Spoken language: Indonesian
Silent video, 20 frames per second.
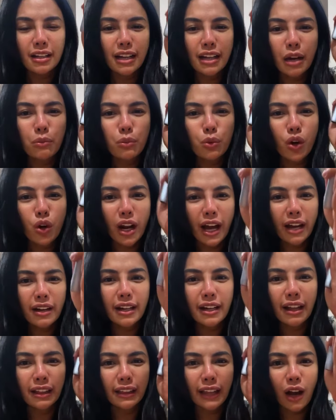dan bulan
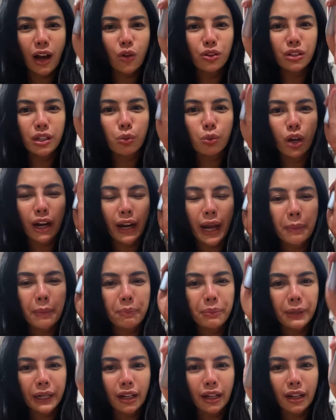dan tahun di bulan
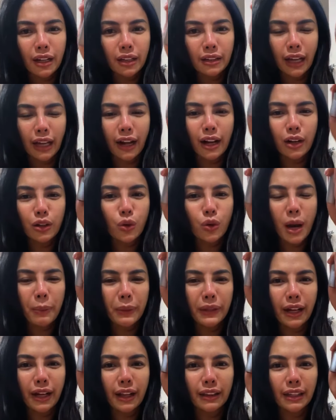April, tanggal 2
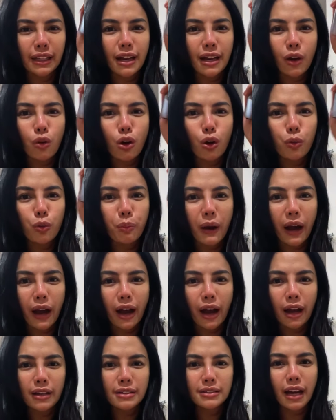apa tanggal 3 gue
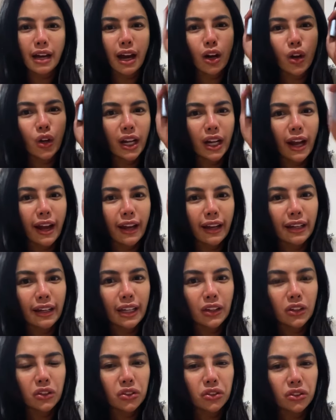lupa. Jangan lo ilangin
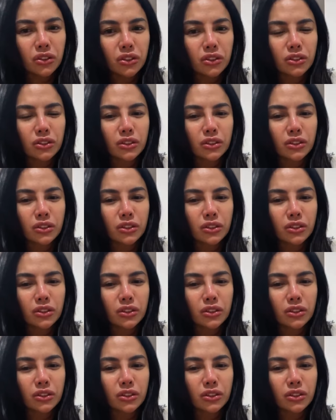itu.